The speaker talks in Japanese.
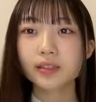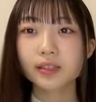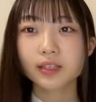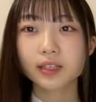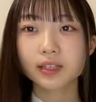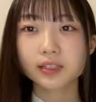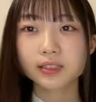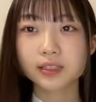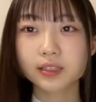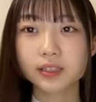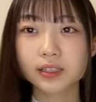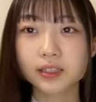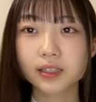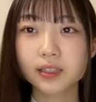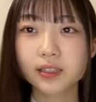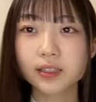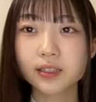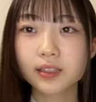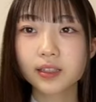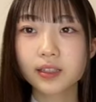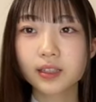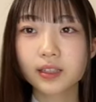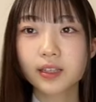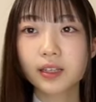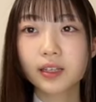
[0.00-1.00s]
確かに
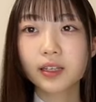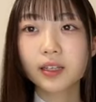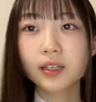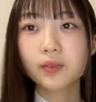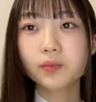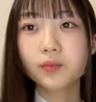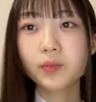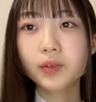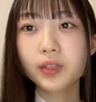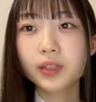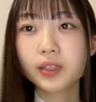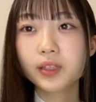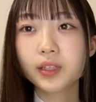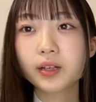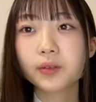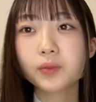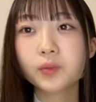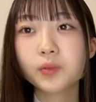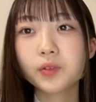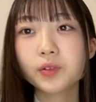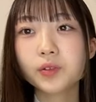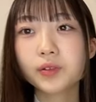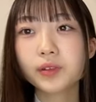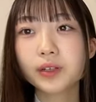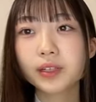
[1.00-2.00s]
ミータ
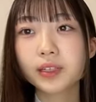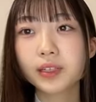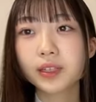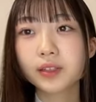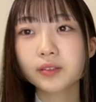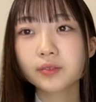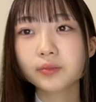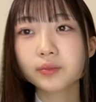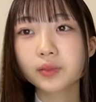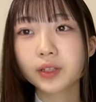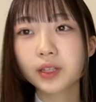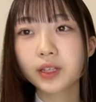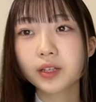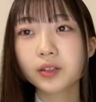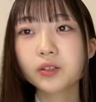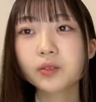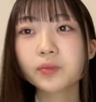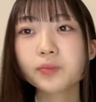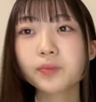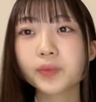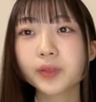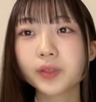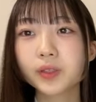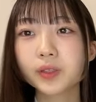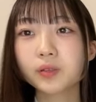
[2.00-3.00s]
もはた、まあ、
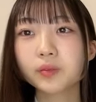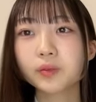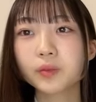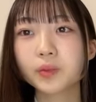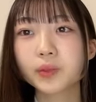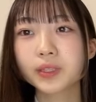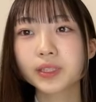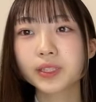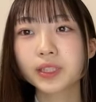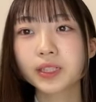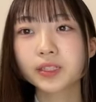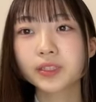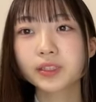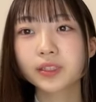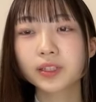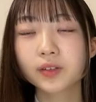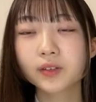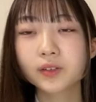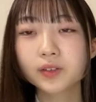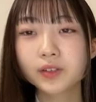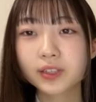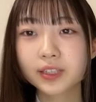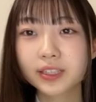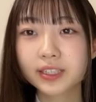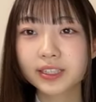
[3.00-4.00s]
タヌッピーと見間違えせ
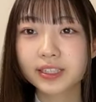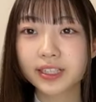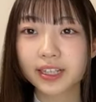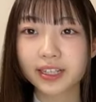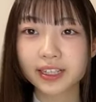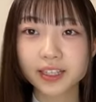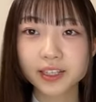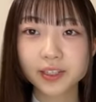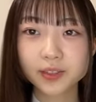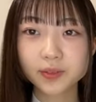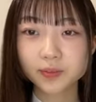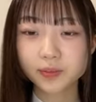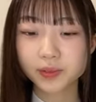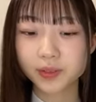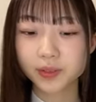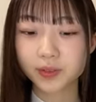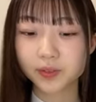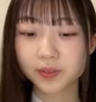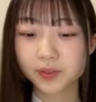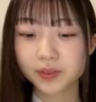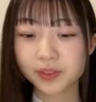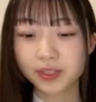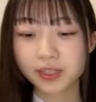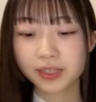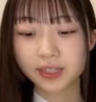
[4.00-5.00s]
本当ですかタヌッピー
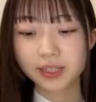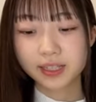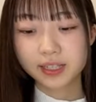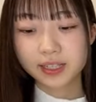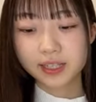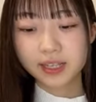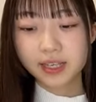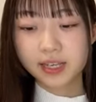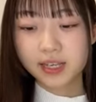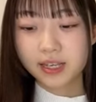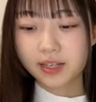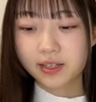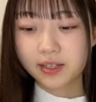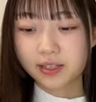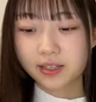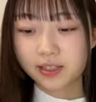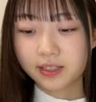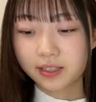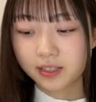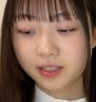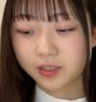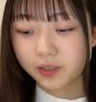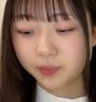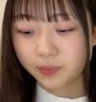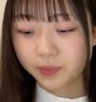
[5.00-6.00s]
と
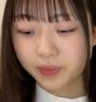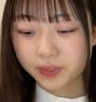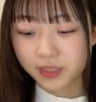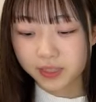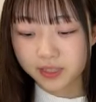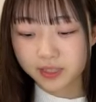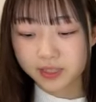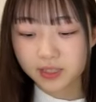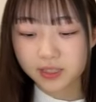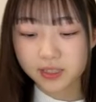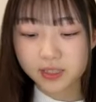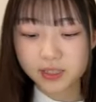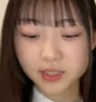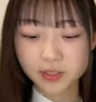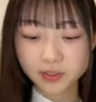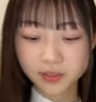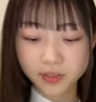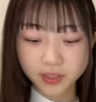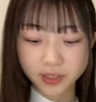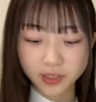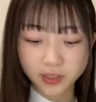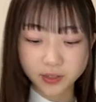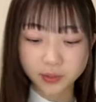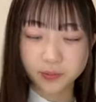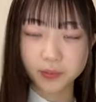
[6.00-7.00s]
タヌッピーさつきちだよ
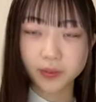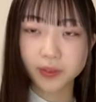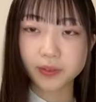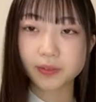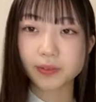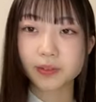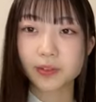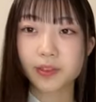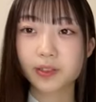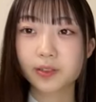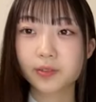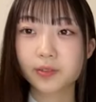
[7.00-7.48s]
ねタヌッピーは